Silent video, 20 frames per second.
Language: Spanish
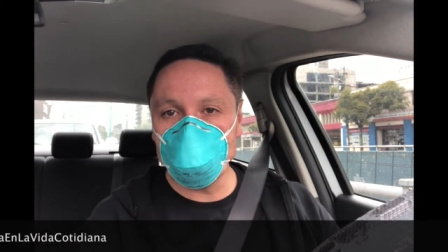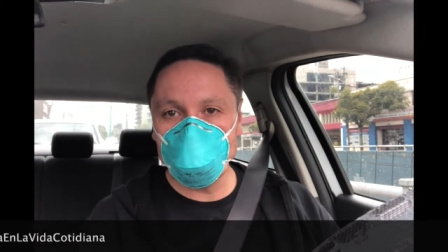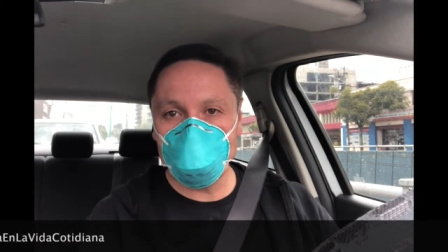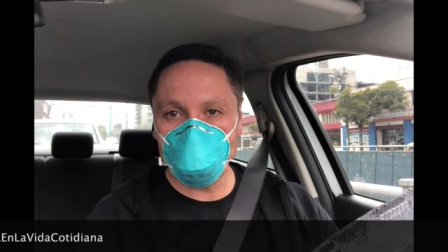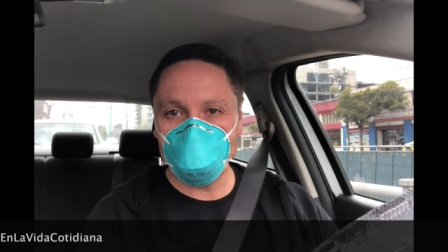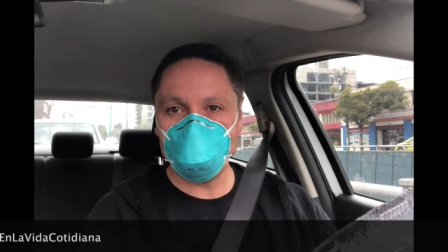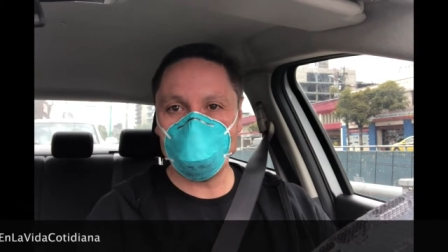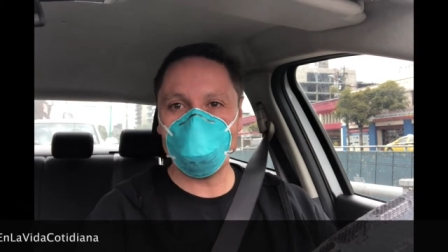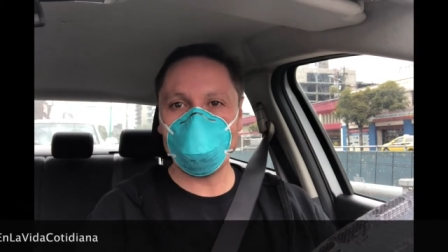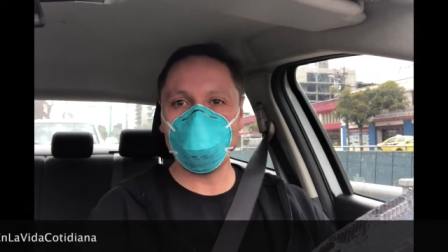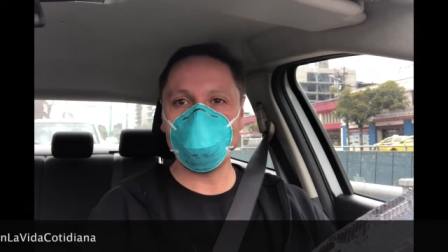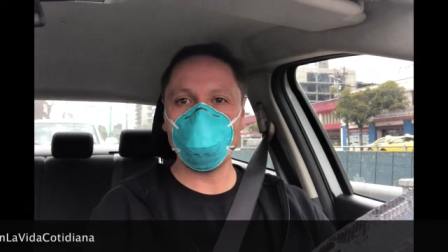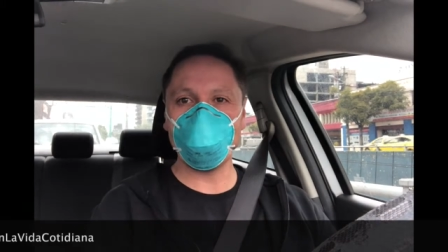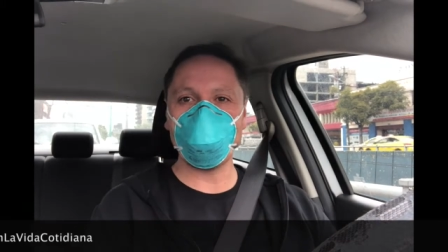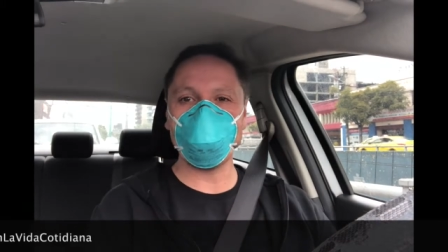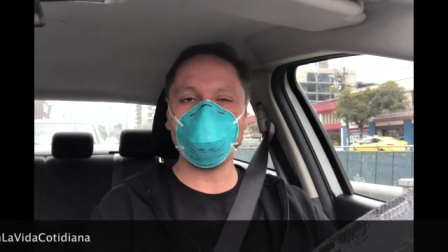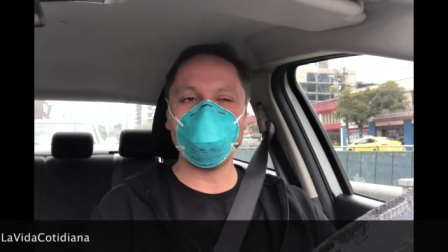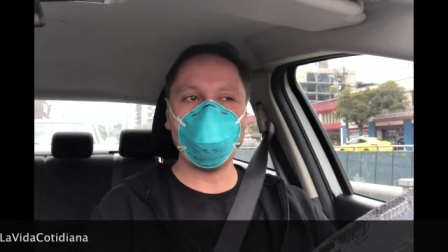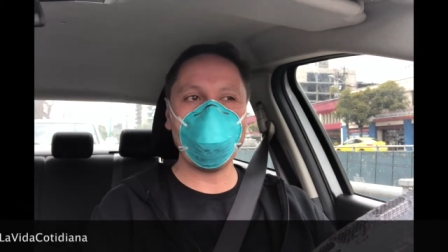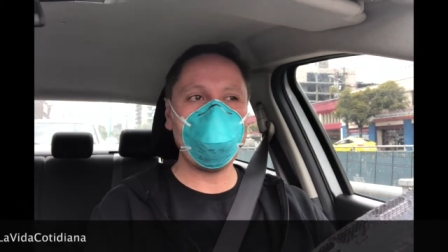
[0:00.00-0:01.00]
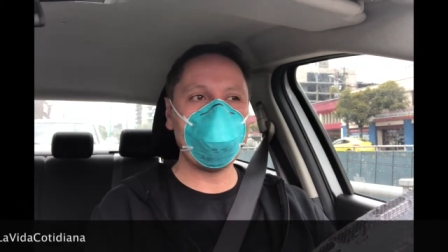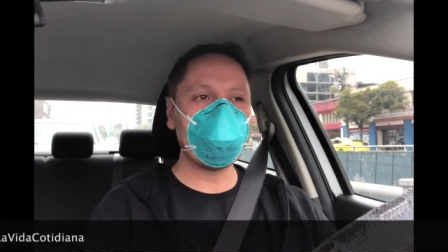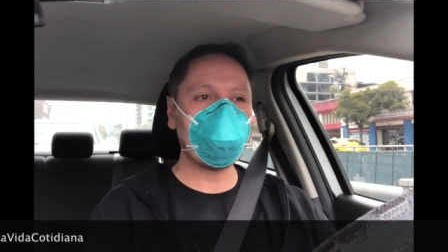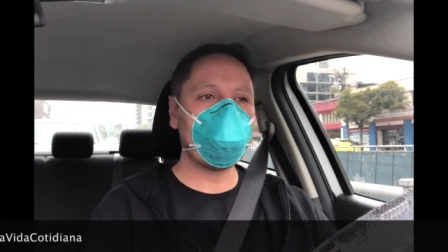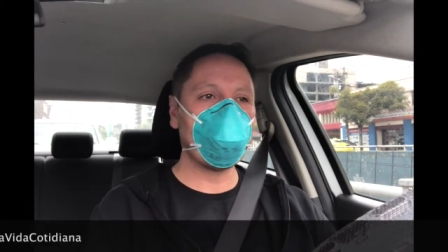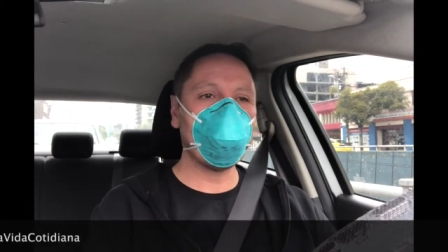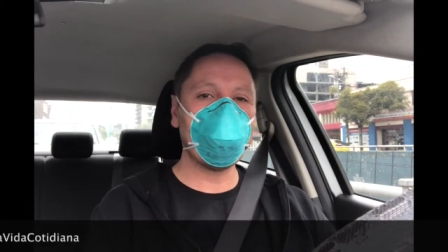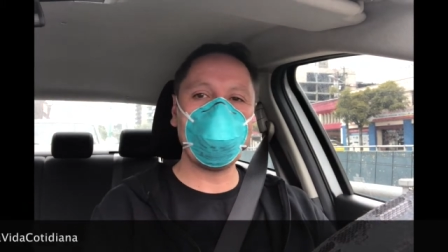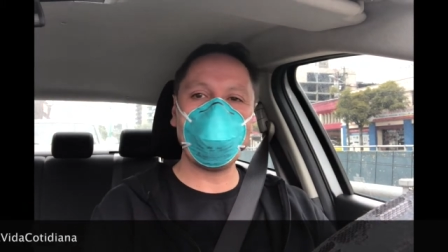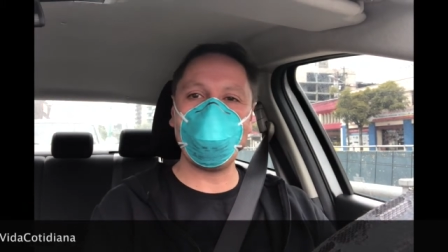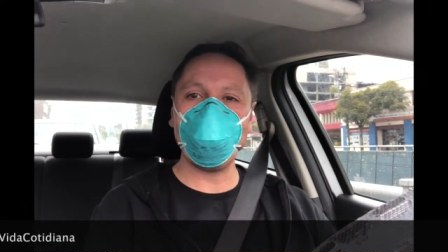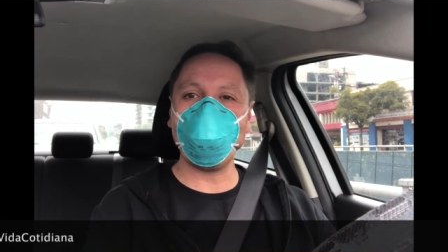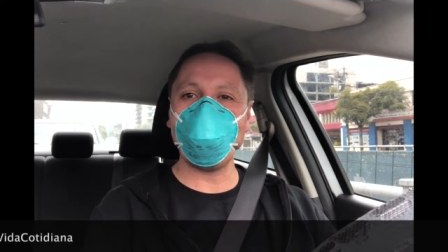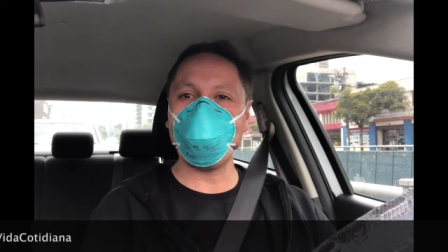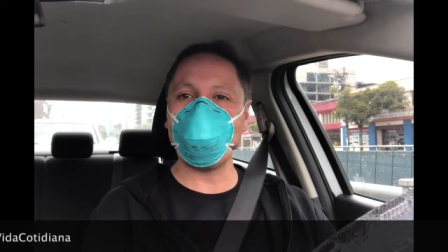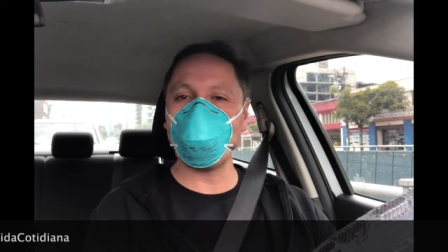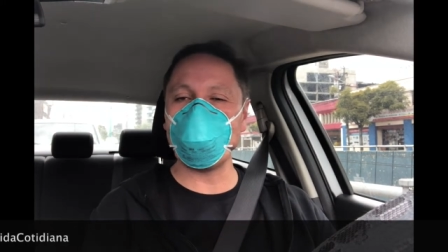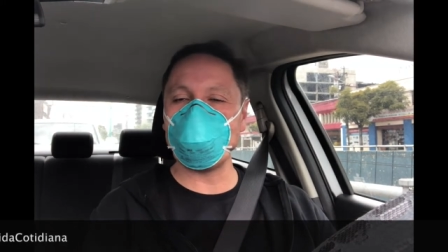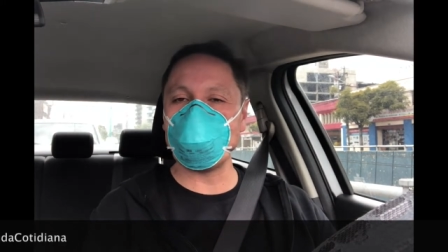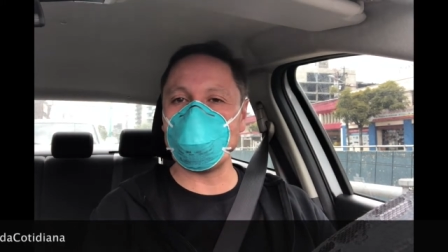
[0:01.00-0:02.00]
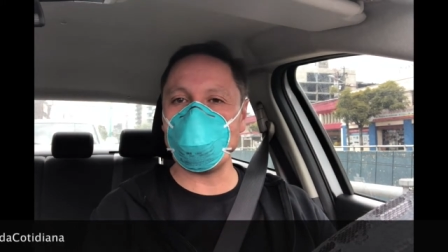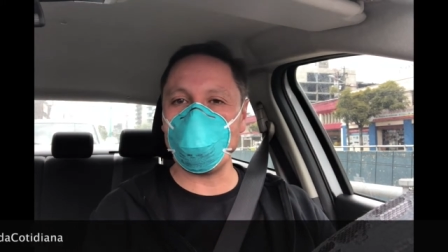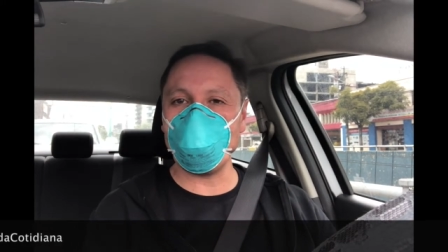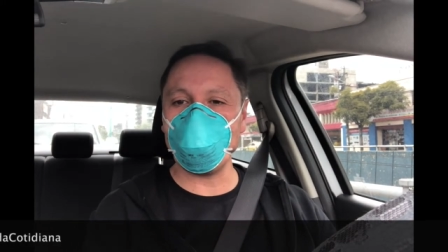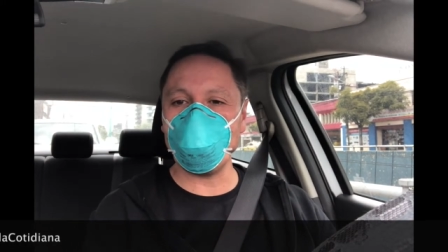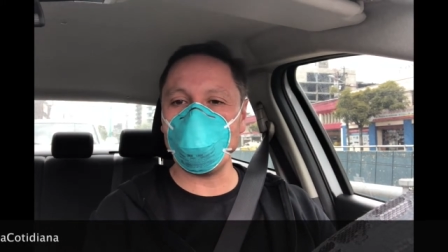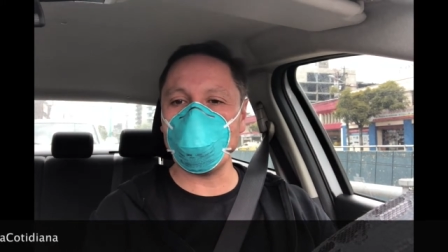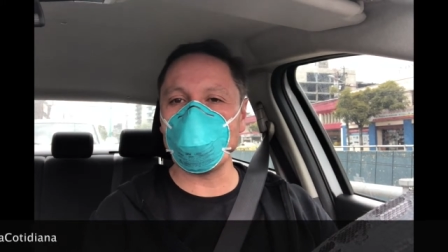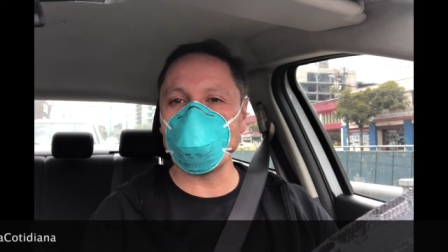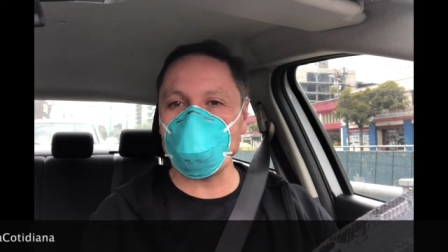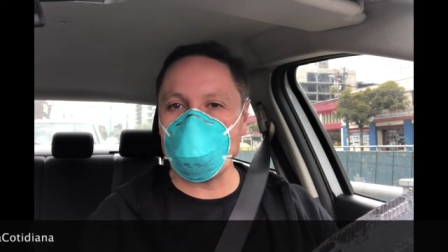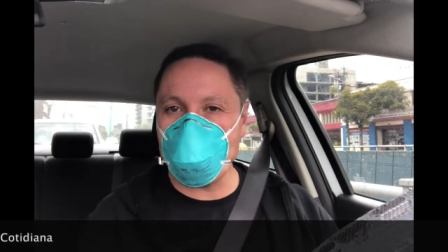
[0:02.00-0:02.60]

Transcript: todos esos profesionales de salud tienen mejores términos.